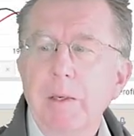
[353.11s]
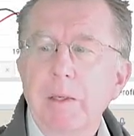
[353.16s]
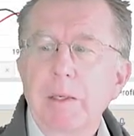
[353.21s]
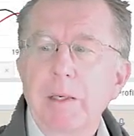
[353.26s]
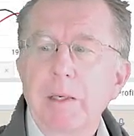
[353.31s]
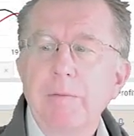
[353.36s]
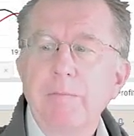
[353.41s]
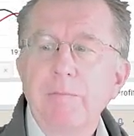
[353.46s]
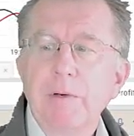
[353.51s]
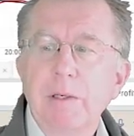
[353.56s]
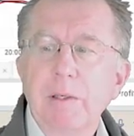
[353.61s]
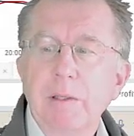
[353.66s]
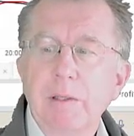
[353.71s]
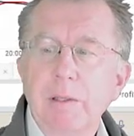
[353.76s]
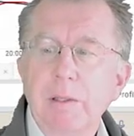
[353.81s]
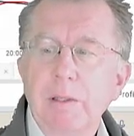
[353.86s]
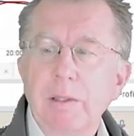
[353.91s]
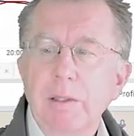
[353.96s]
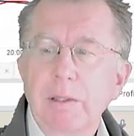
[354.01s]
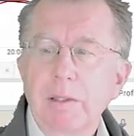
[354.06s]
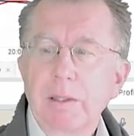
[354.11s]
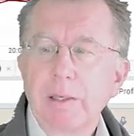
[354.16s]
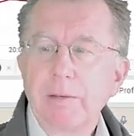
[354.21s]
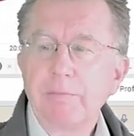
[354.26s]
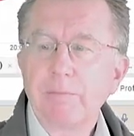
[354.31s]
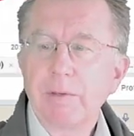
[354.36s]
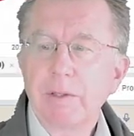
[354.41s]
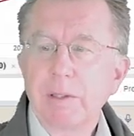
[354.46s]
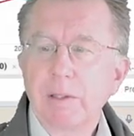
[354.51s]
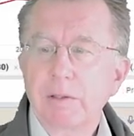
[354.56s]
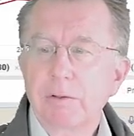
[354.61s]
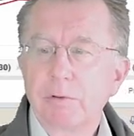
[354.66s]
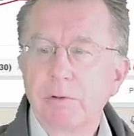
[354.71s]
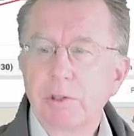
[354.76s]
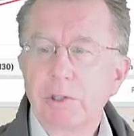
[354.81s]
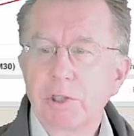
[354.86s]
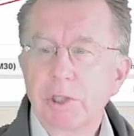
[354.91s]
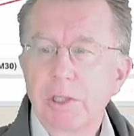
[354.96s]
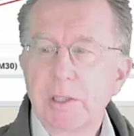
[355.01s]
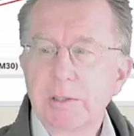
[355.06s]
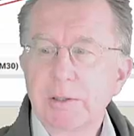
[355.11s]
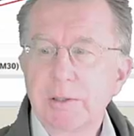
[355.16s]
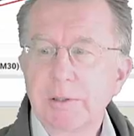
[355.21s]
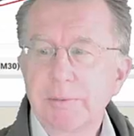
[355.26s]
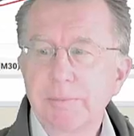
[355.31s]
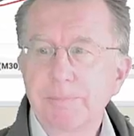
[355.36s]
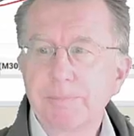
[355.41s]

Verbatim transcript: Gehen wir, äh, gehen wir nach Deutschland.